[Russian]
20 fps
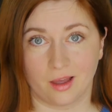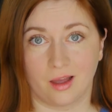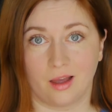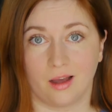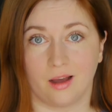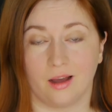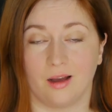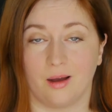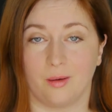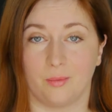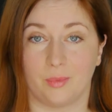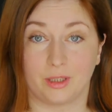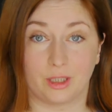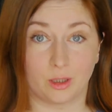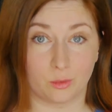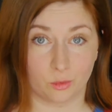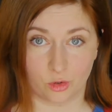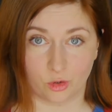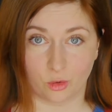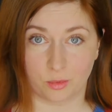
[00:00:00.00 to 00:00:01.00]
А,
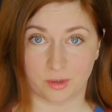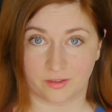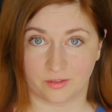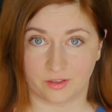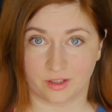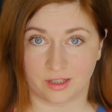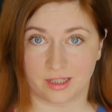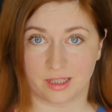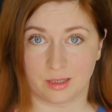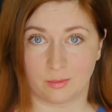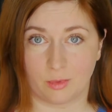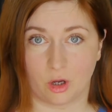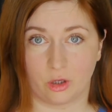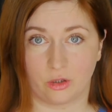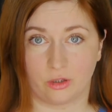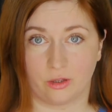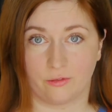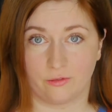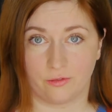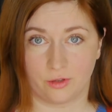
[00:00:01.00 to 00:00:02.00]
поэтому, собственно,
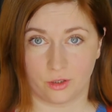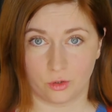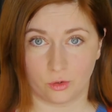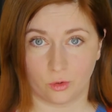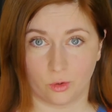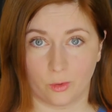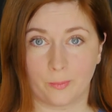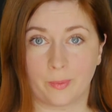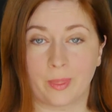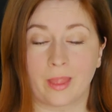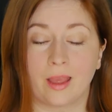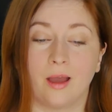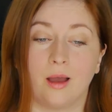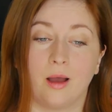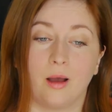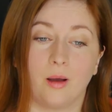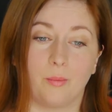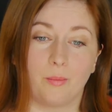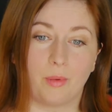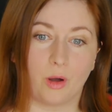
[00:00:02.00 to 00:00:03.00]
снимаю это видео.
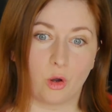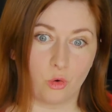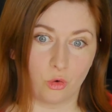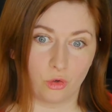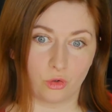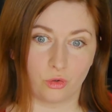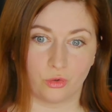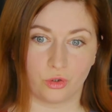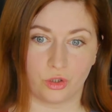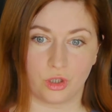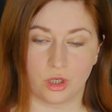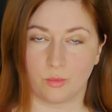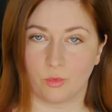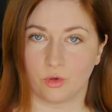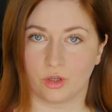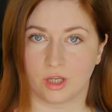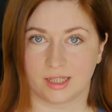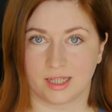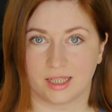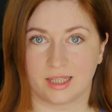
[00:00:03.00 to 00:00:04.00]
Похожую тему
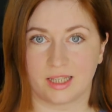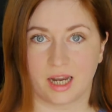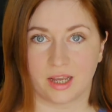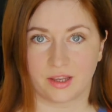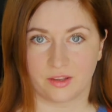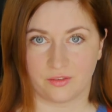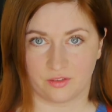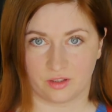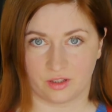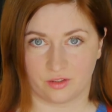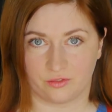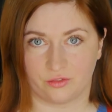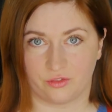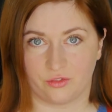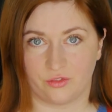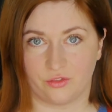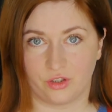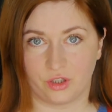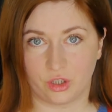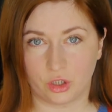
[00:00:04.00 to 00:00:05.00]
я затрагивала
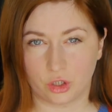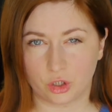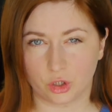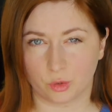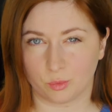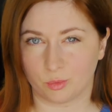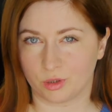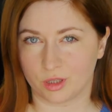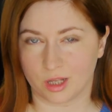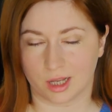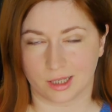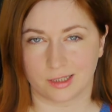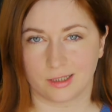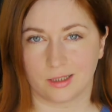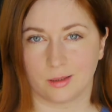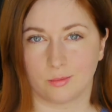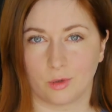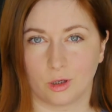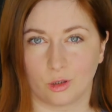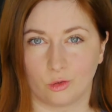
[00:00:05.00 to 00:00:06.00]
в
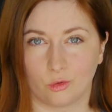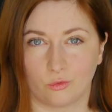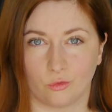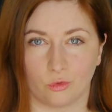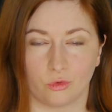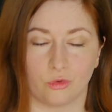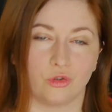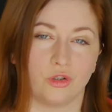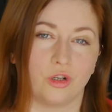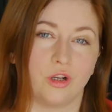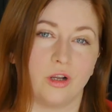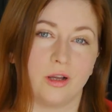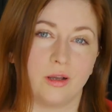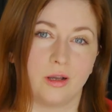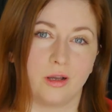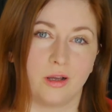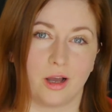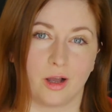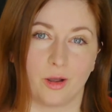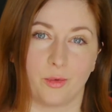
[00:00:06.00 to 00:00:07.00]
2015 году, вот уже
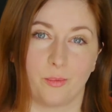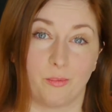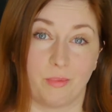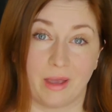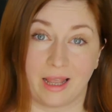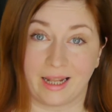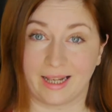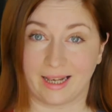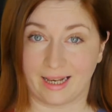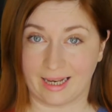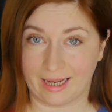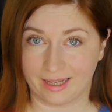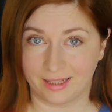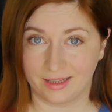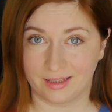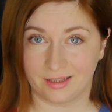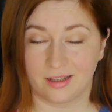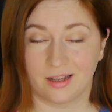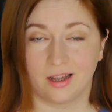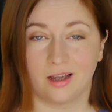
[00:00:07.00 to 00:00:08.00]
как 5
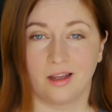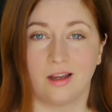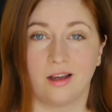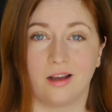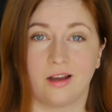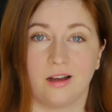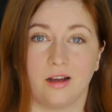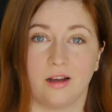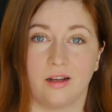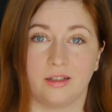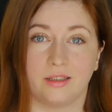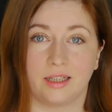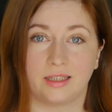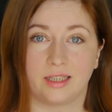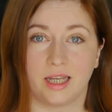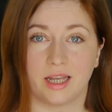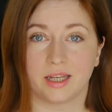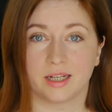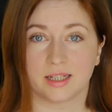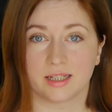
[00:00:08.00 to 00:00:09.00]
лет – а,
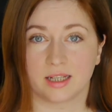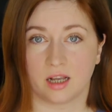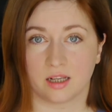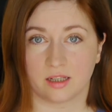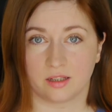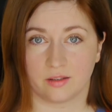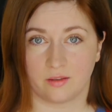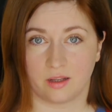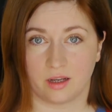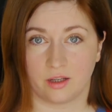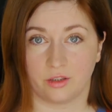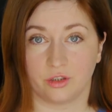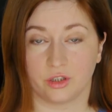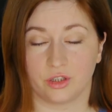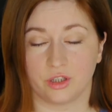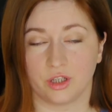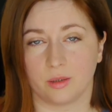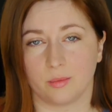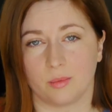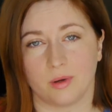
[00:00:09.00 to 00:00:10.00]
тогда я рассказывала о
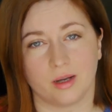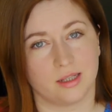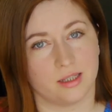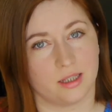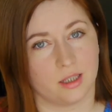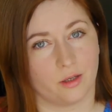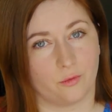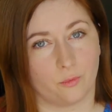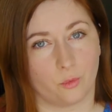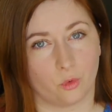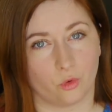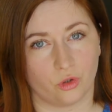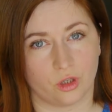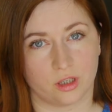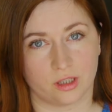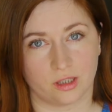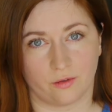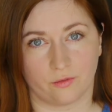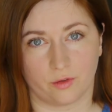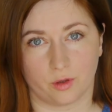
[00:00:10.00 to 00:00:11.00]
интернет-магазинах по
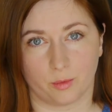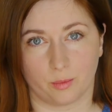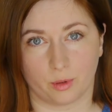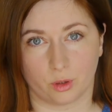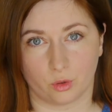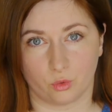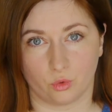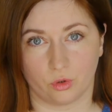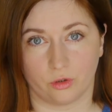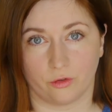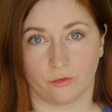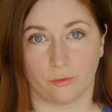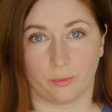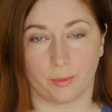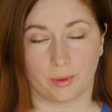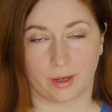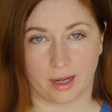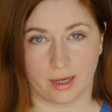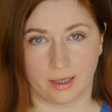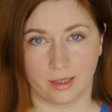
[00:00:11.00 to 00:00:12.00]
доставке продуктов в
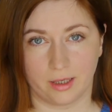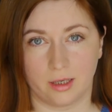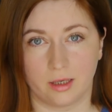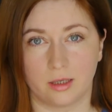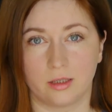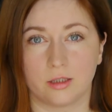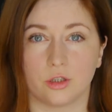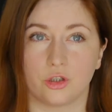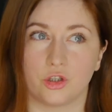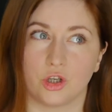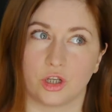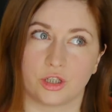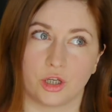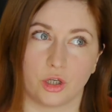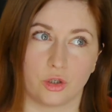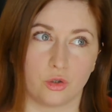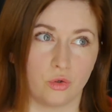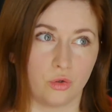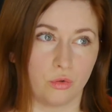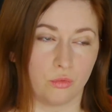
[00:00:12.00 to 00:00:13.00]
Праге. Сейчас
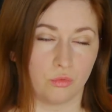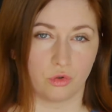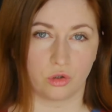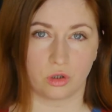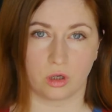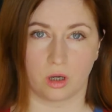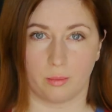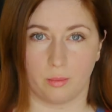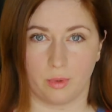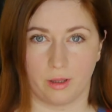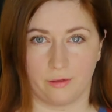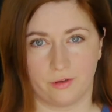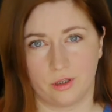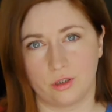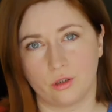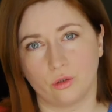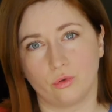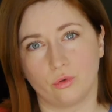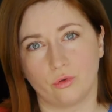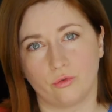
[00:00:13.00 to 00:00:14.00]
хочу немножко
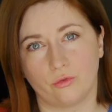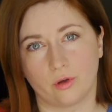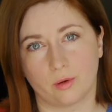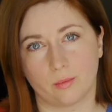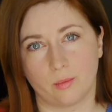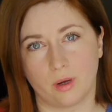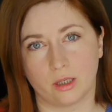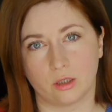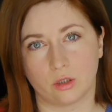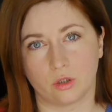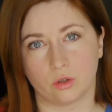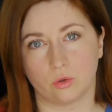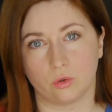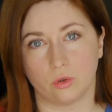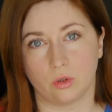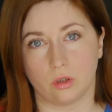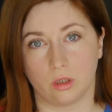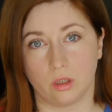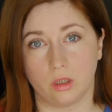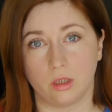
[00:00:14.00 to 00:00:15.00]
обновить эту информацию
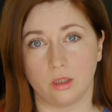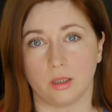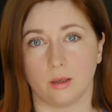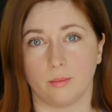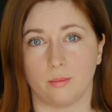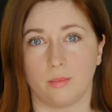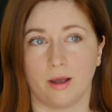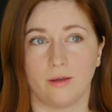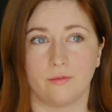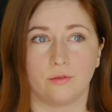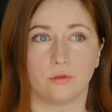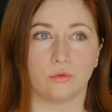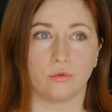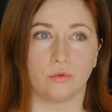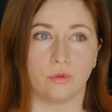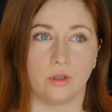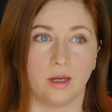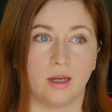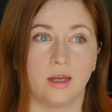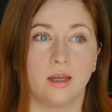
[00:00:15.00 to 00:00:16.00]
и добавить
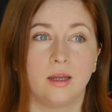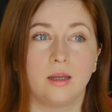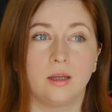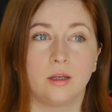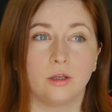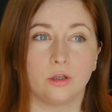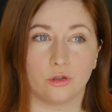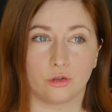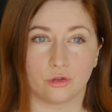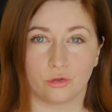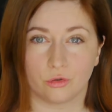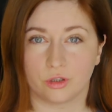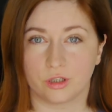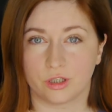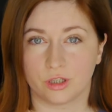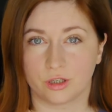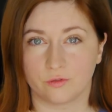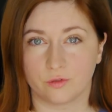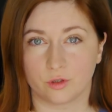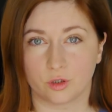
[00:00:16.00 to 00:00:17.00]
туда еще
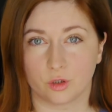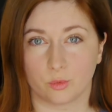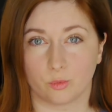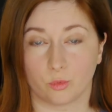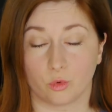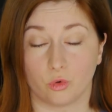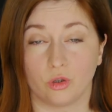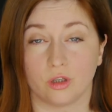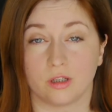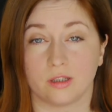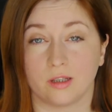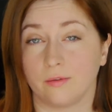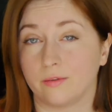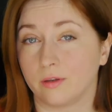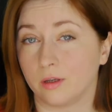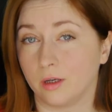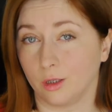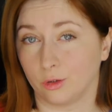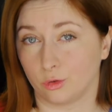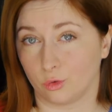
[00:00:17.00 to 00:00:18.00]
сервисы по
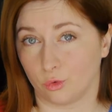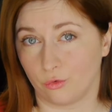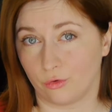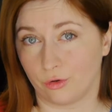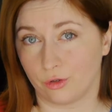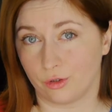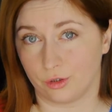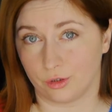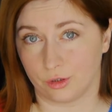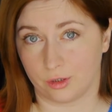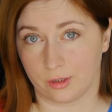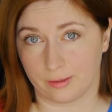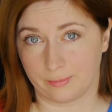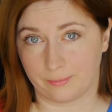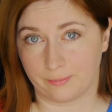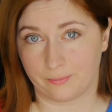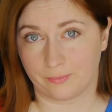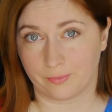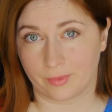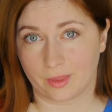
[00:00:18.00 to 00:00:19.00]
доставке готовой еды.
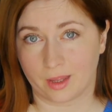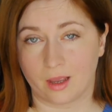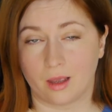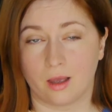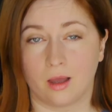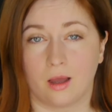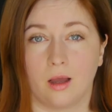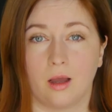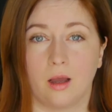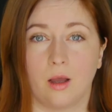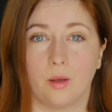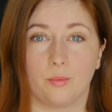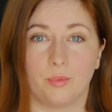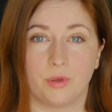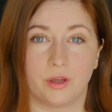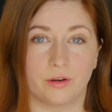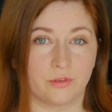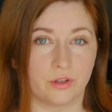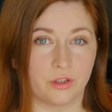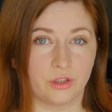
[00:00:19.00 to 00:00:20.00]

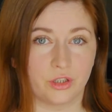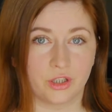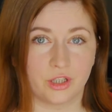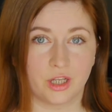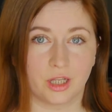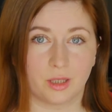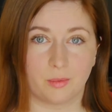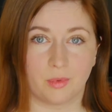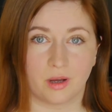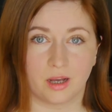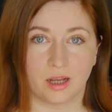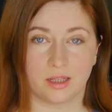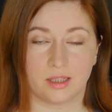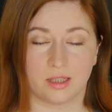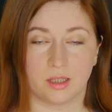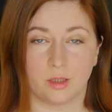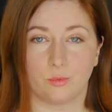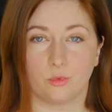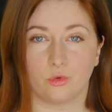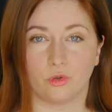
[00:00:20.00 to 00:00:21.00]
Первый
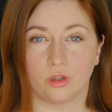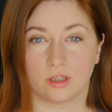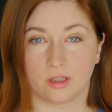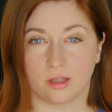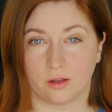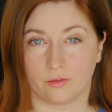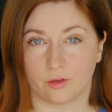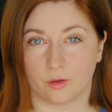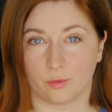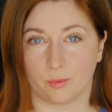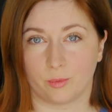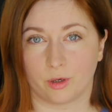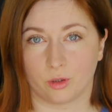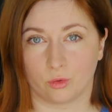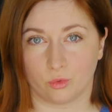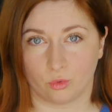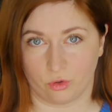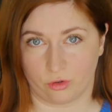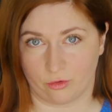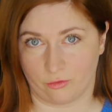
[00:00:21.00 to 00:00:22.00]
интернет-магазин по доставке
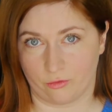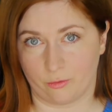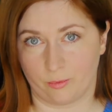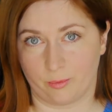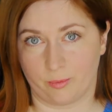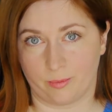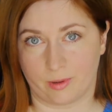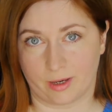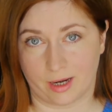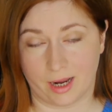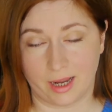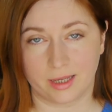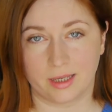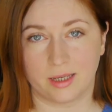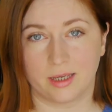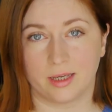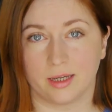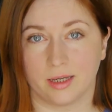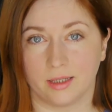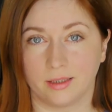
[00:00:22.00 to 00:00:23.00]
продуктов в
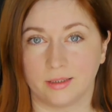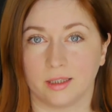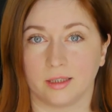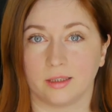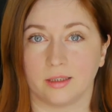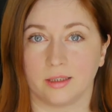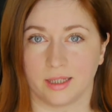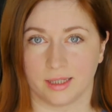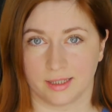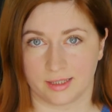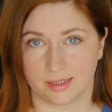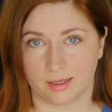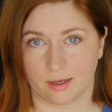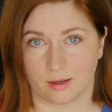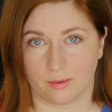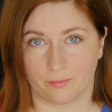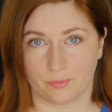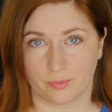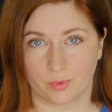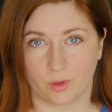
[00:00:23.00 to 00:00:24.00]
Праге – это
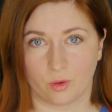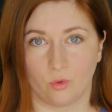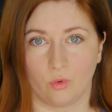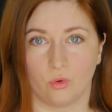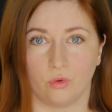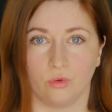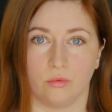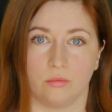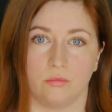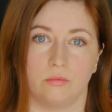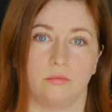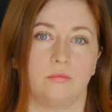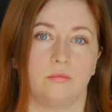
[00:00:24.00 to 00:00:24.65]
Tesco. Он